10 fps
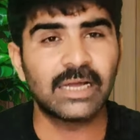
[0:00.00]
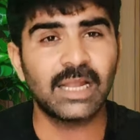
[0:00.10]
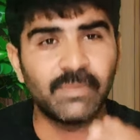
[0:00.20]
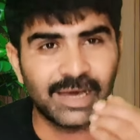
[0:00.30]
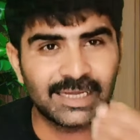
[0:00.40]

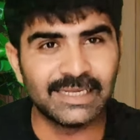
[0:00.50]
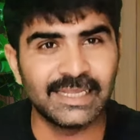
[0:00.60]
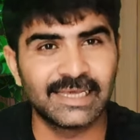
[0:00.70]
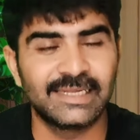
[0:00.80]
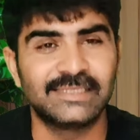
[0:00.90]
अगर आप
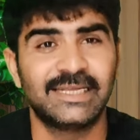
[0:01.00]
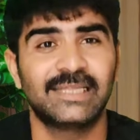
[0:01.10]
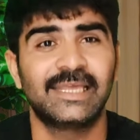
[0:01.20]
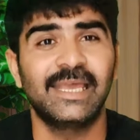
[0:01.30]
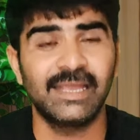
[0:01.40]
अर्निंग करना
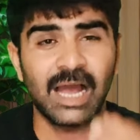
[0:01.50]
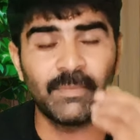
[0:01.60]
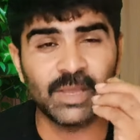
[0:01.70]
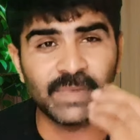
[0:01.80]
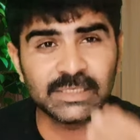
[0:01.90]
चाहते हैं
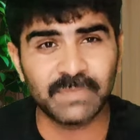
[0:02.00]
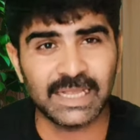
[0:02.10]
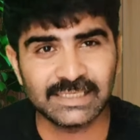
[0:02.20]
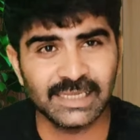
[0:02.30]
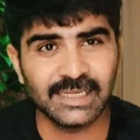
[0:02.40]
आपके पास
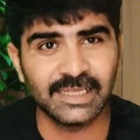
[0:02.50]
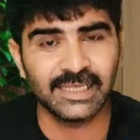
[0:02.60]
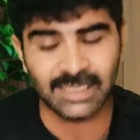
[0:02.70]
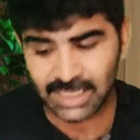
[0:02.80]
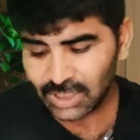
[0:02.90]
पैसे नहीं
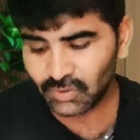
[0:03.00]
है